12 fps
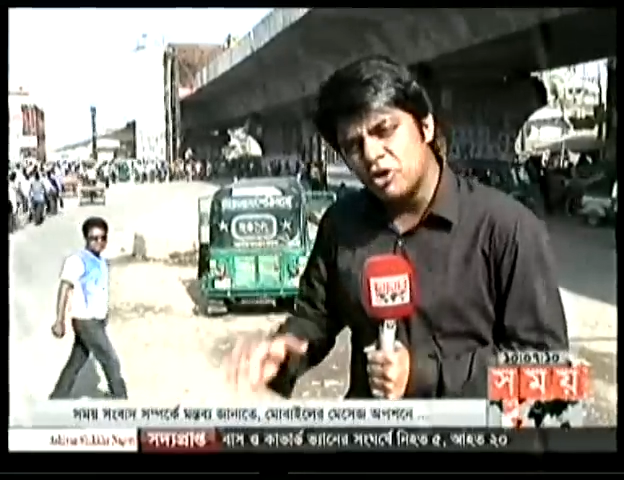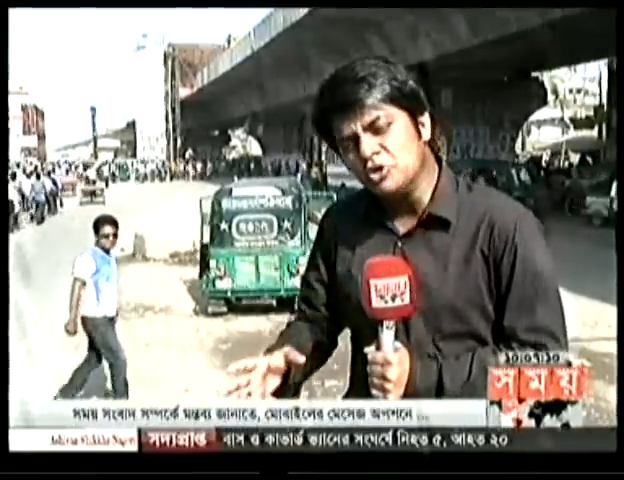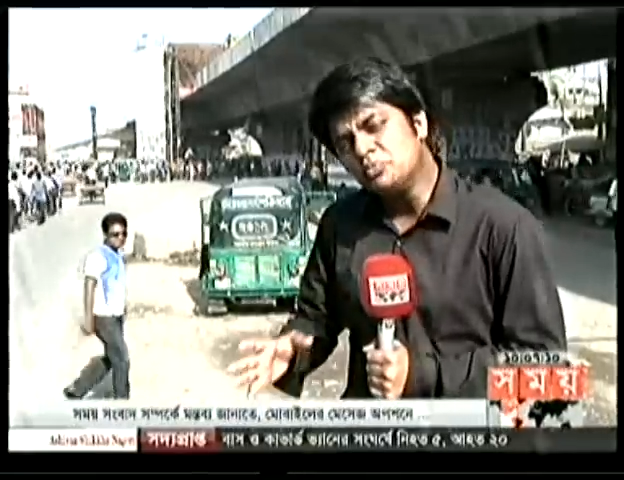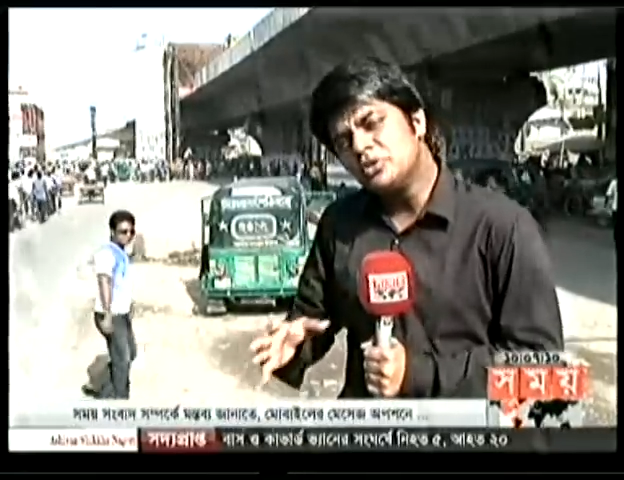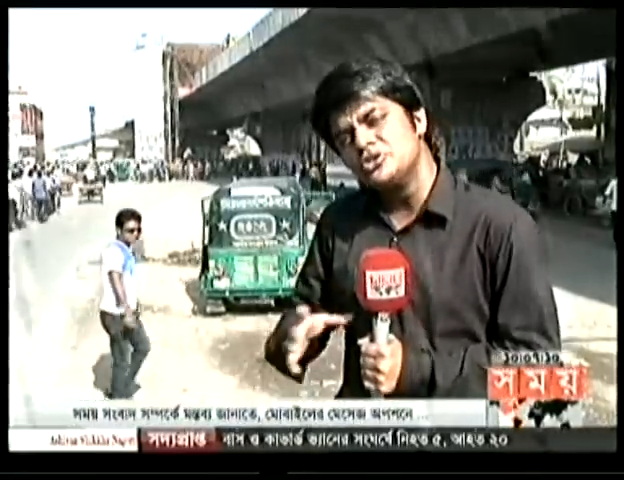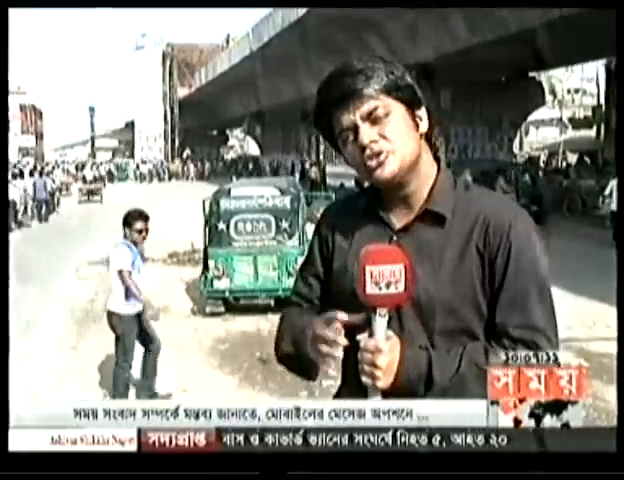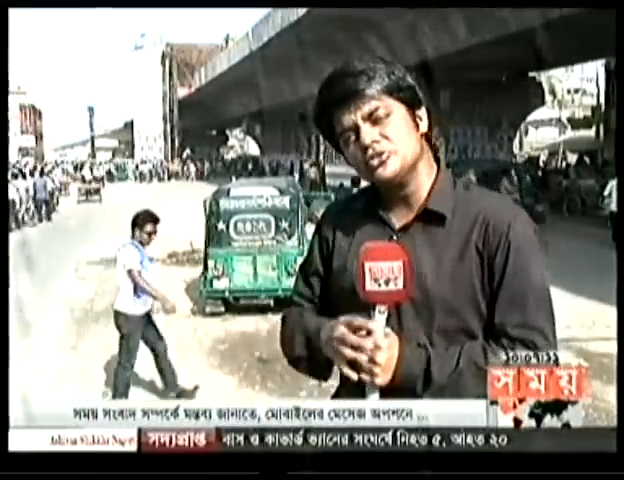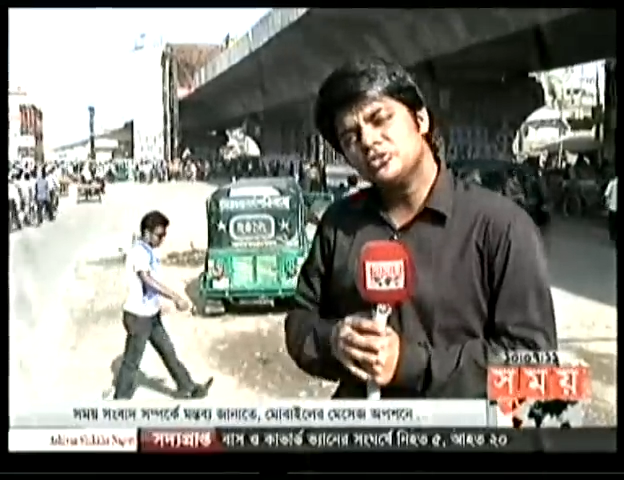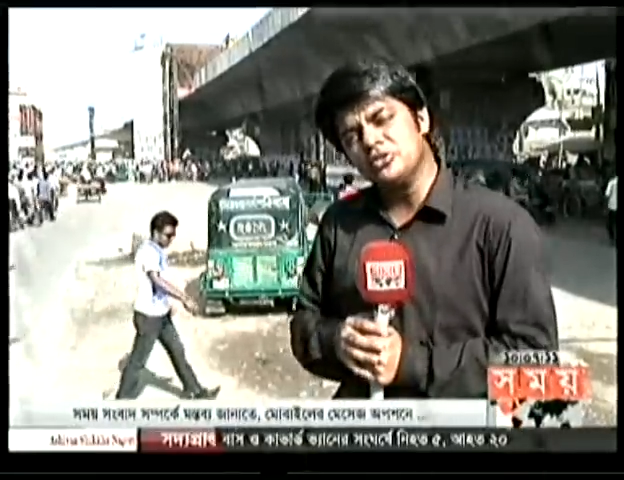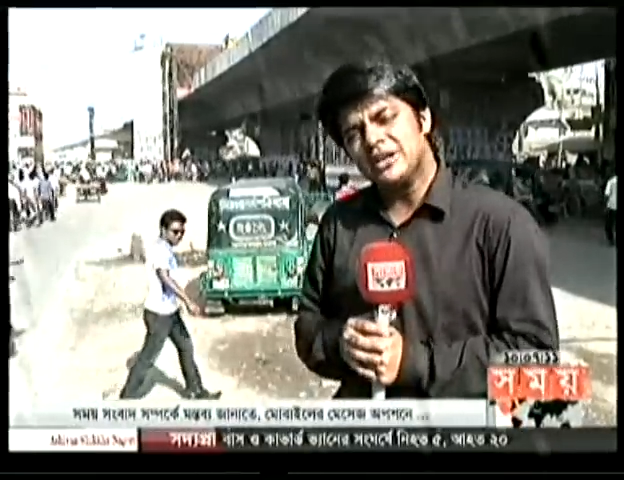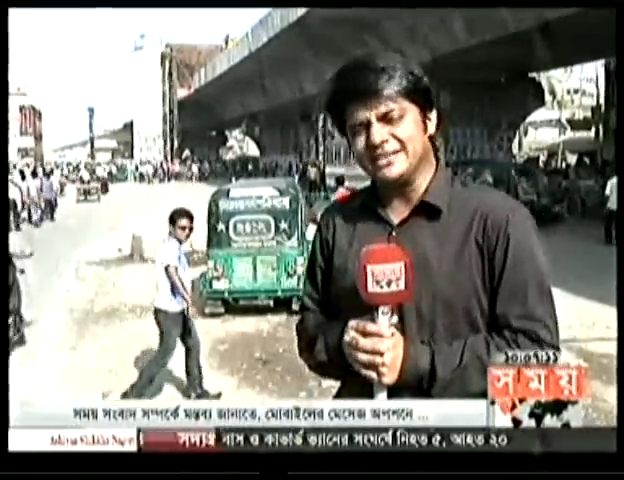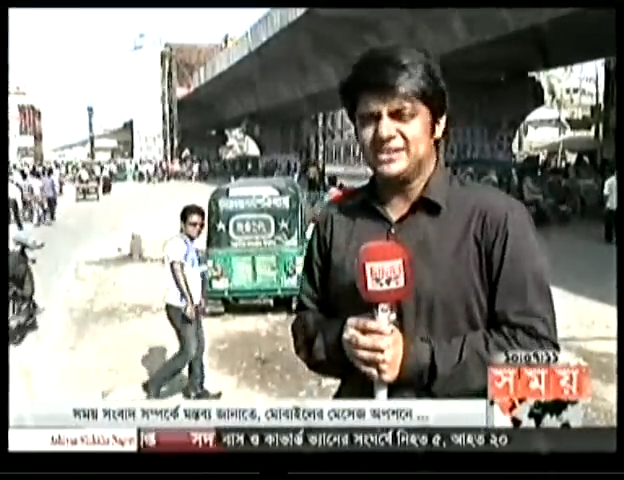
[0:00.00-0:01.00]
এখন
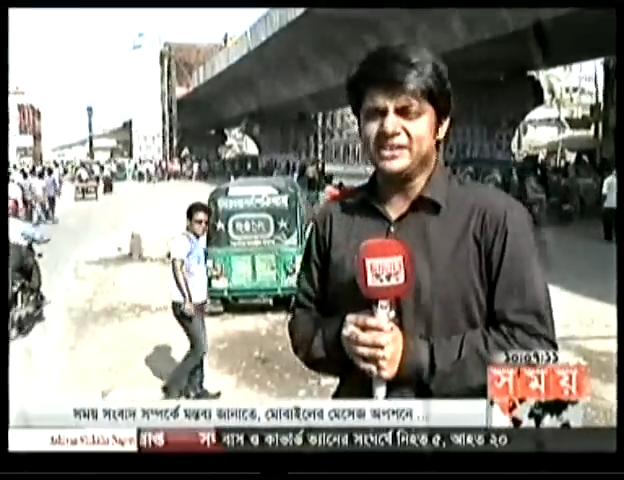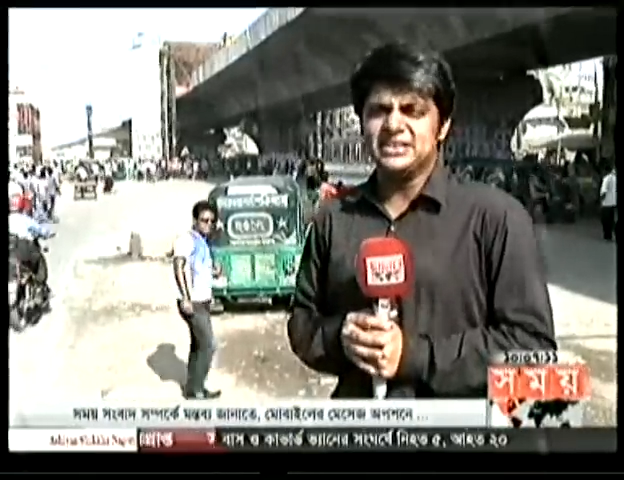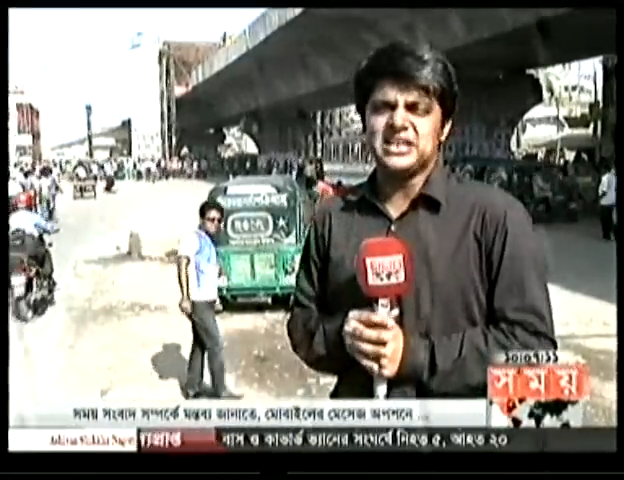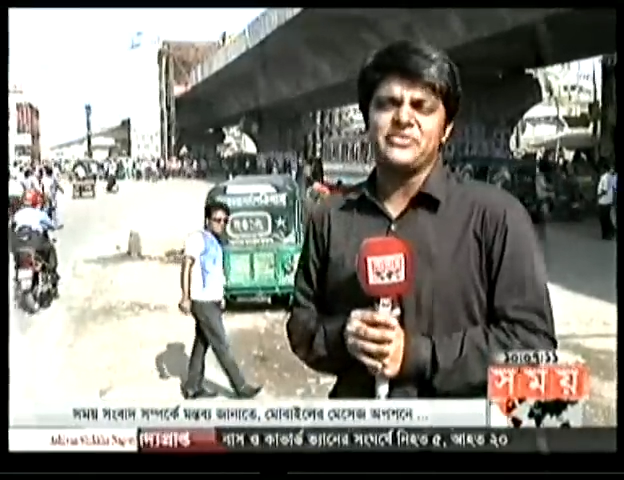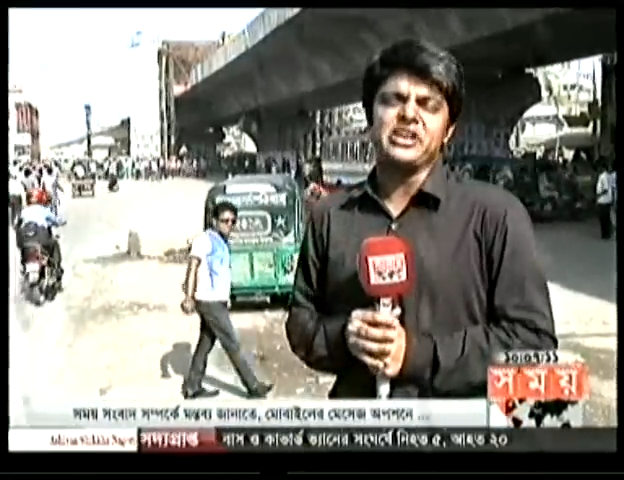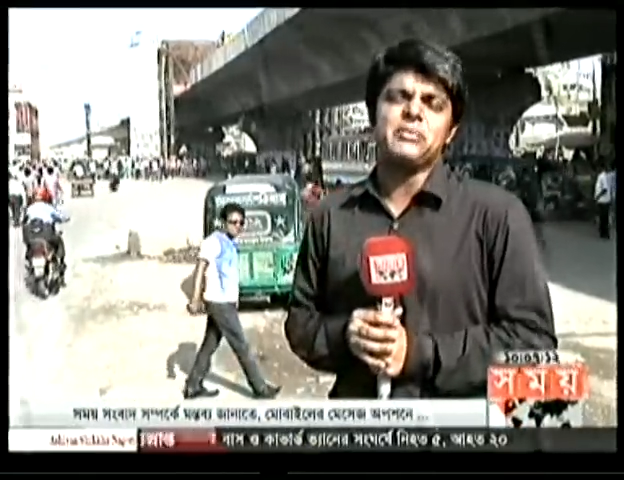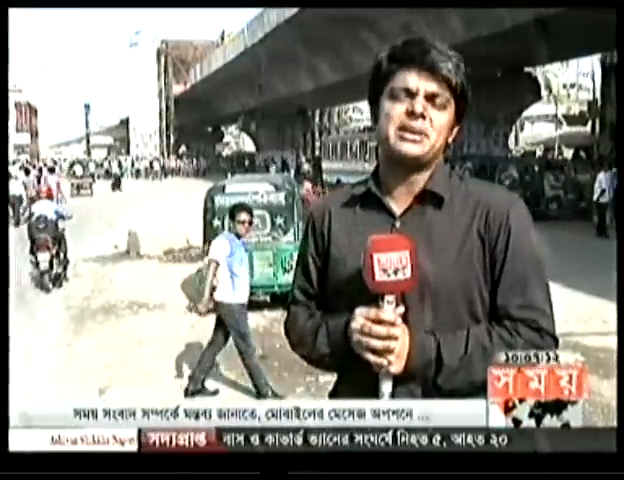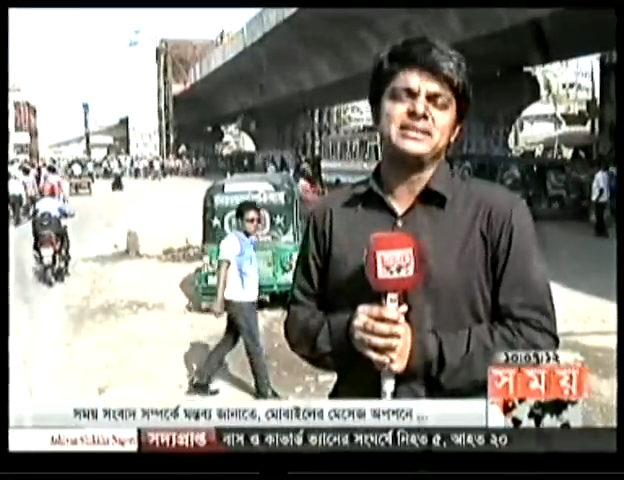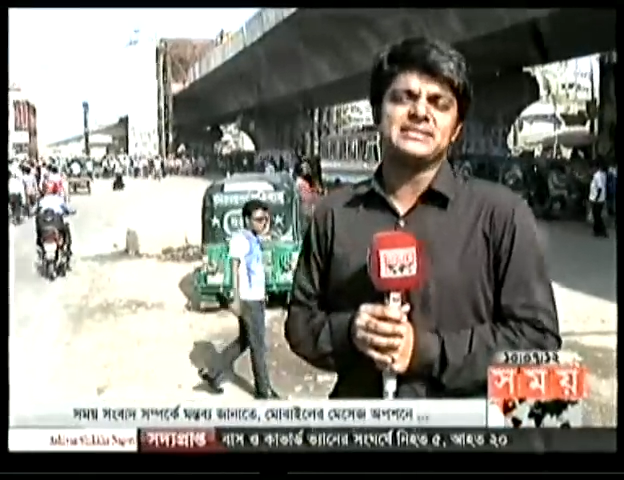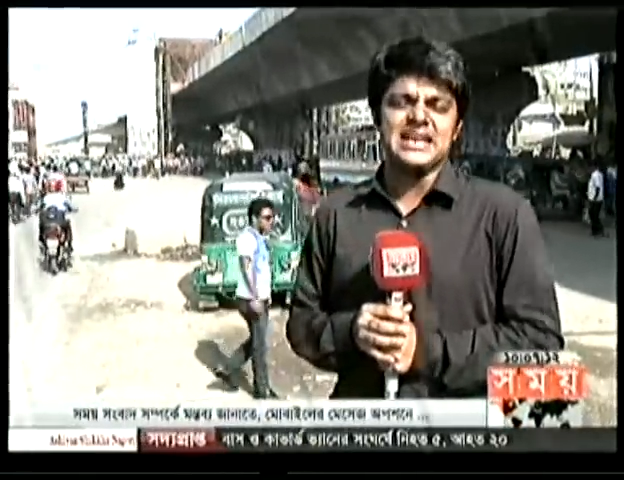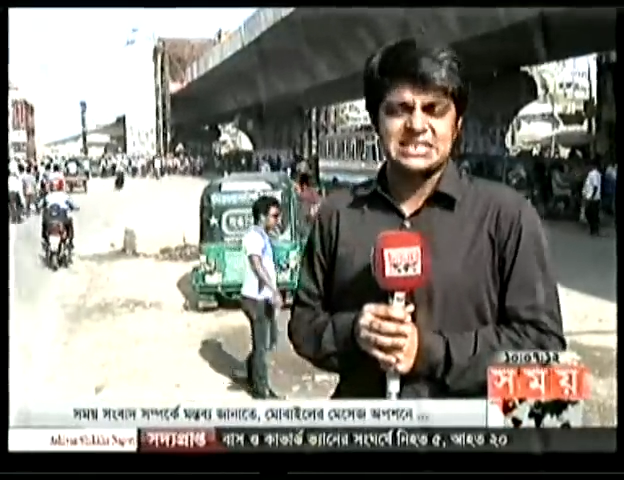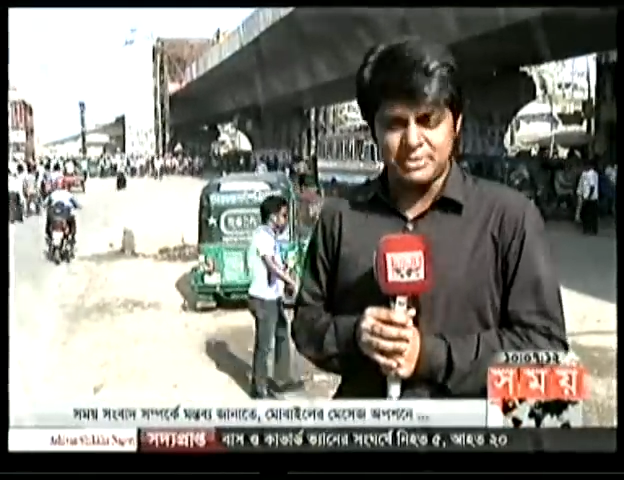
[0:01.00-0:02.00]
পর্যন্ত রাজধানীর
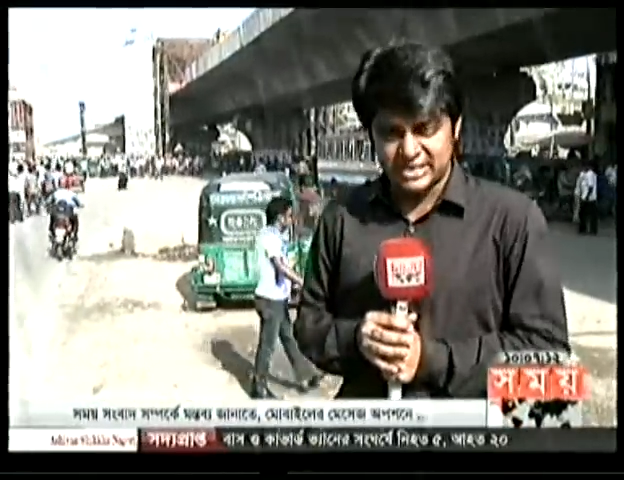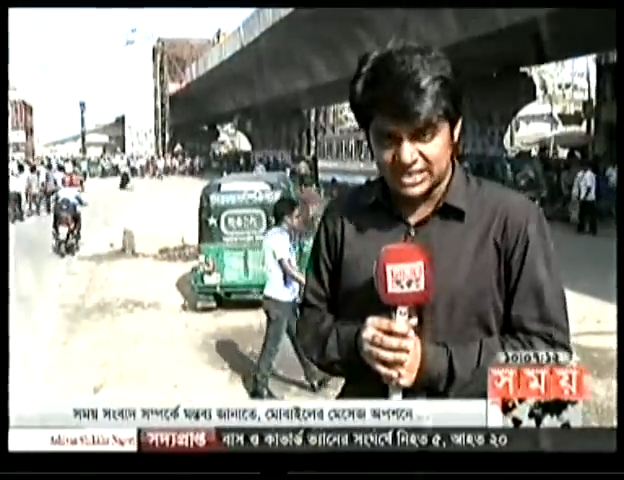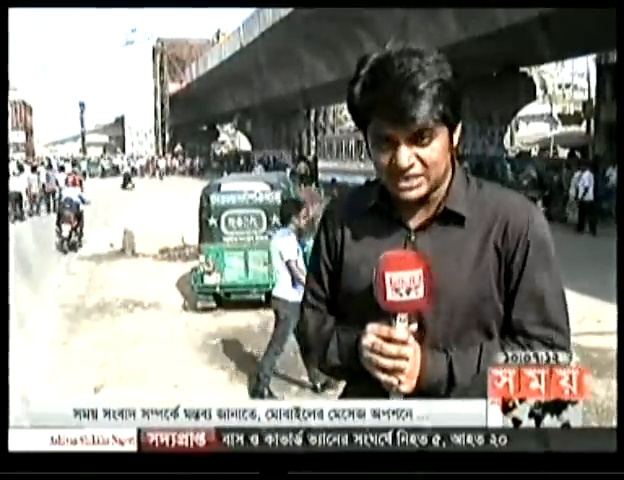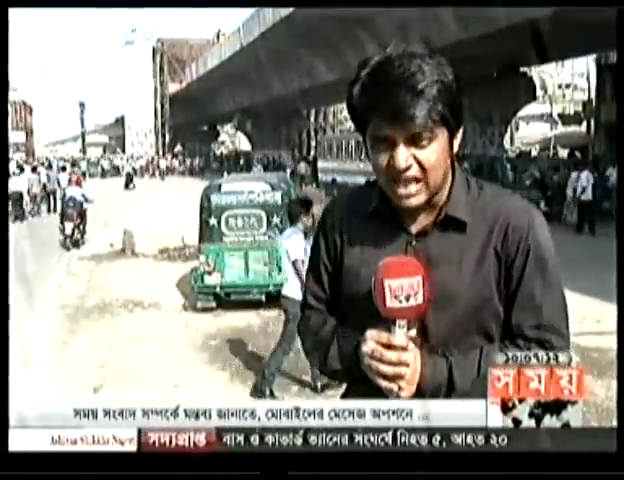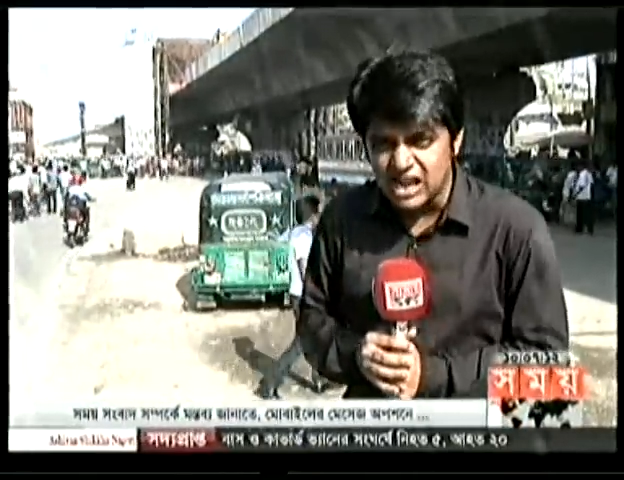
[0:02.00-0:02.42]
যাত্রাবাড়ি সায়দাবাদ